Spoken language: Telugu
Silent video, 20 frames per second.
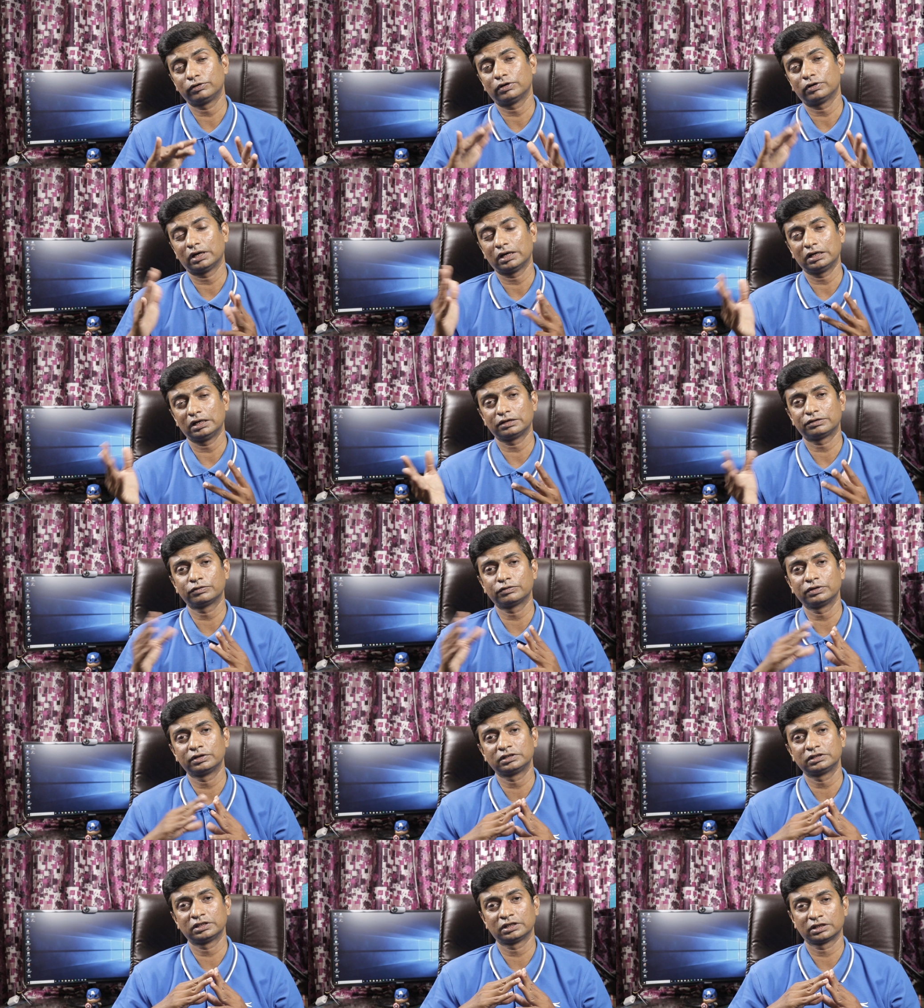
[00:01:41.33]
ఫోన్లో హైలైట్స్
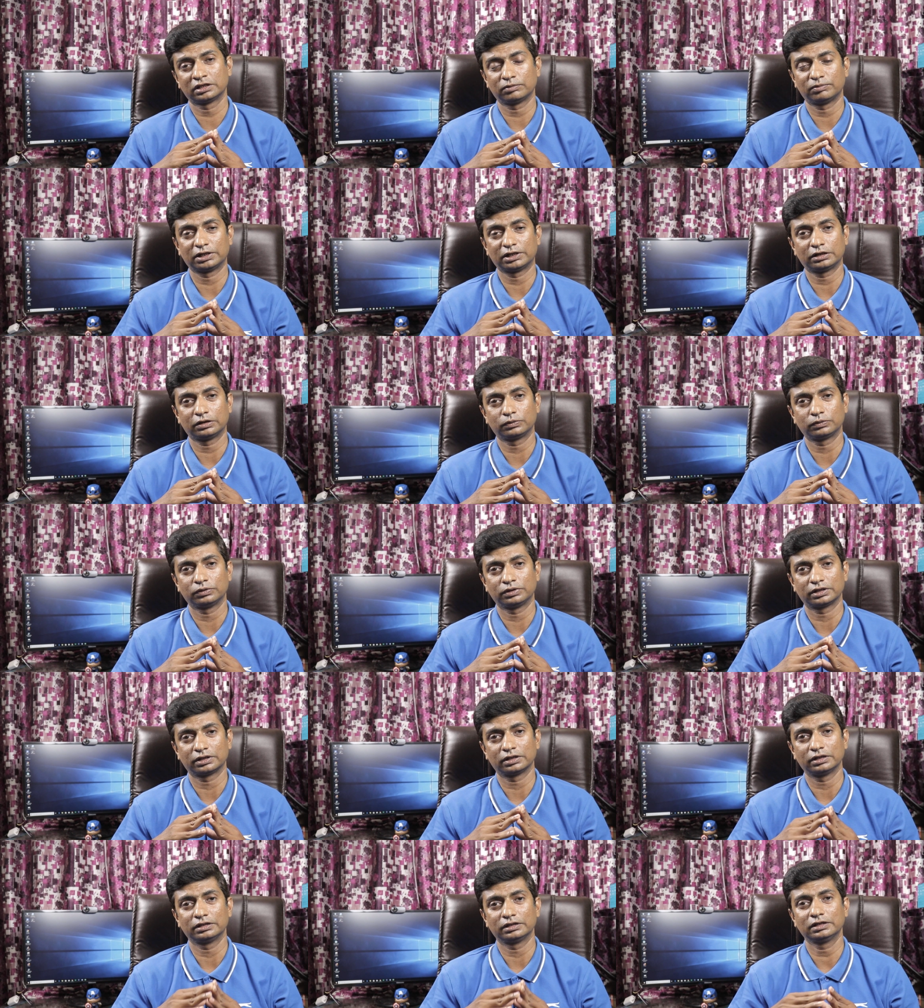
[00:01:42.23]
గురించి కనుక
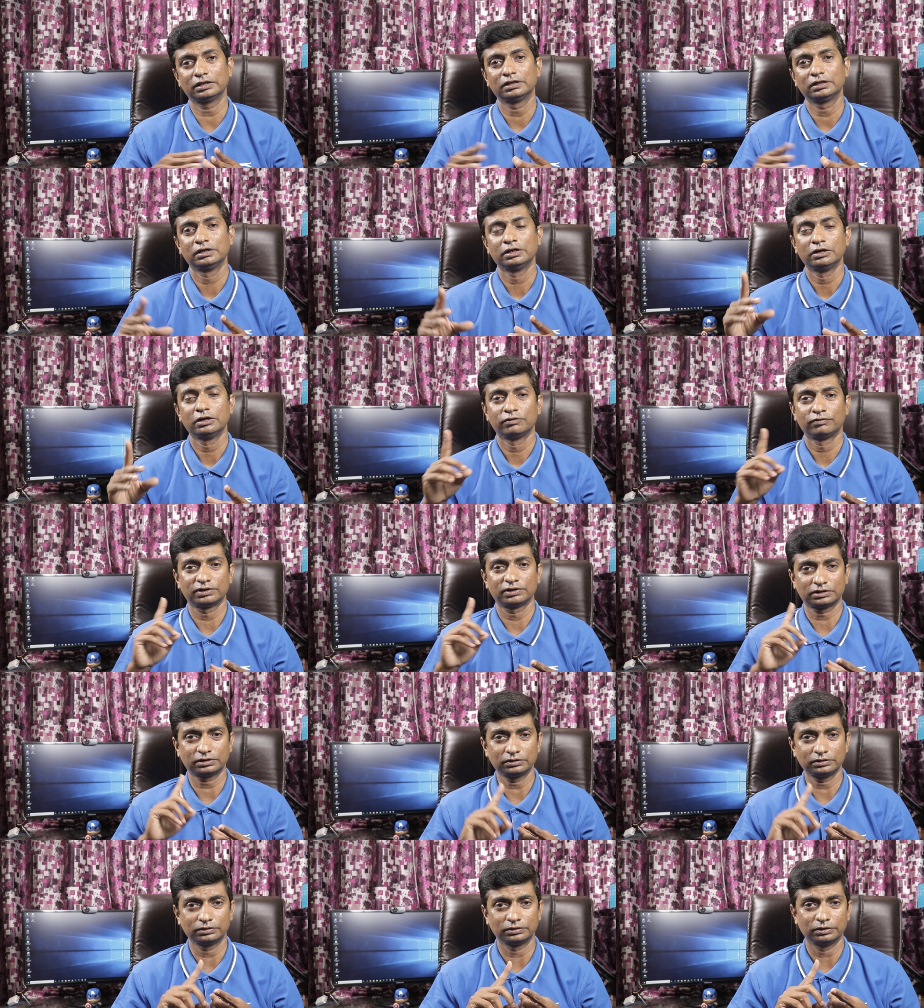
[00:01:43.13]
మాట్లాడుకున్నట్లయితే
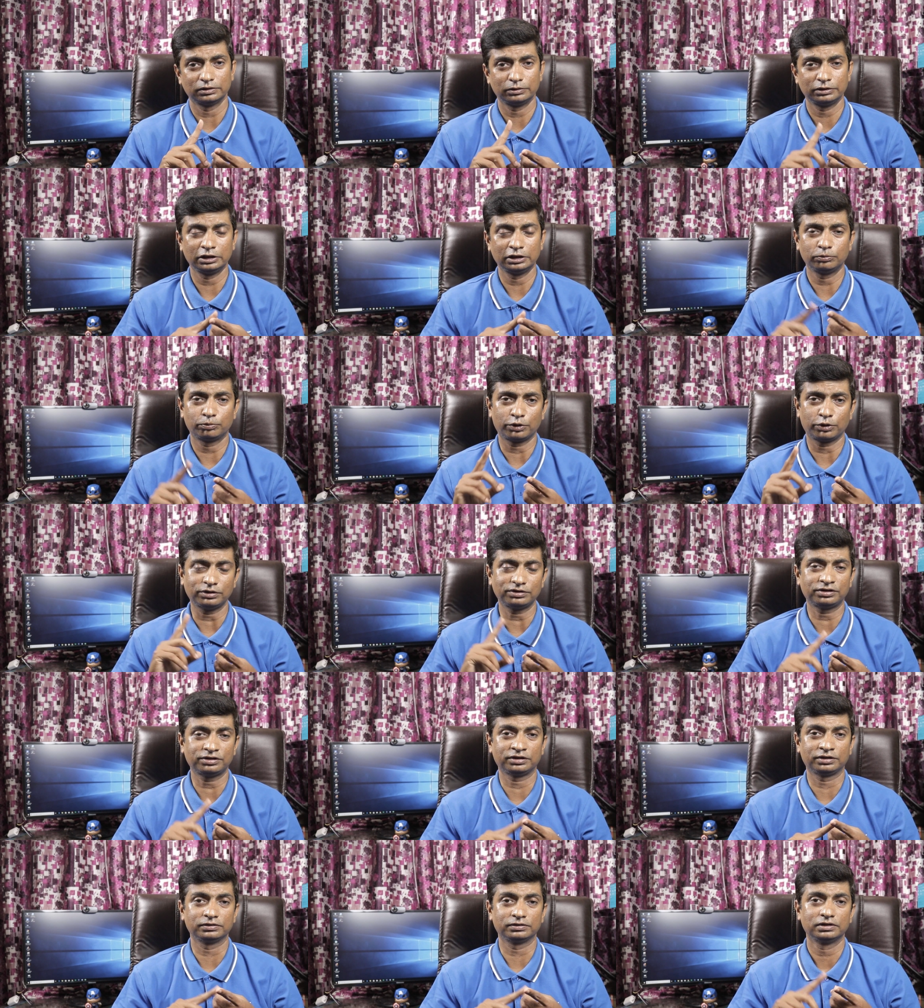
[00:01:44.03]
ఫస్ట్ దీని
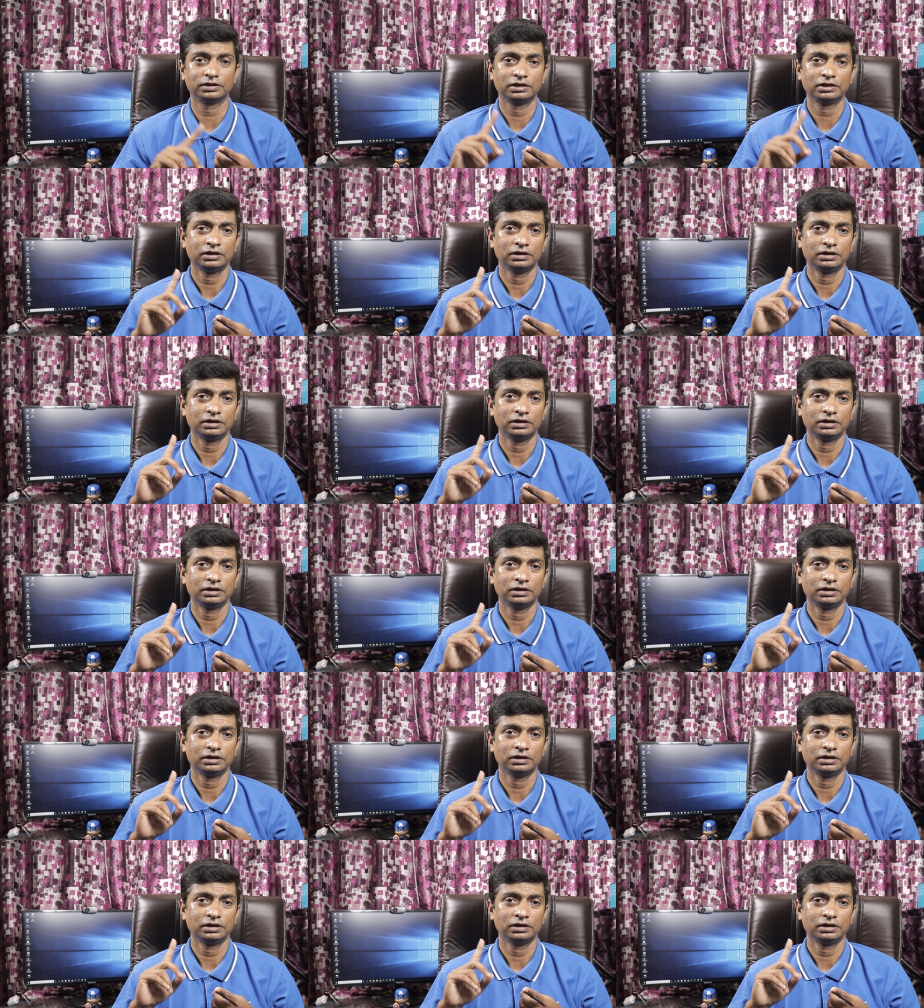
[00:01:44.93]
ప్రాసెసర్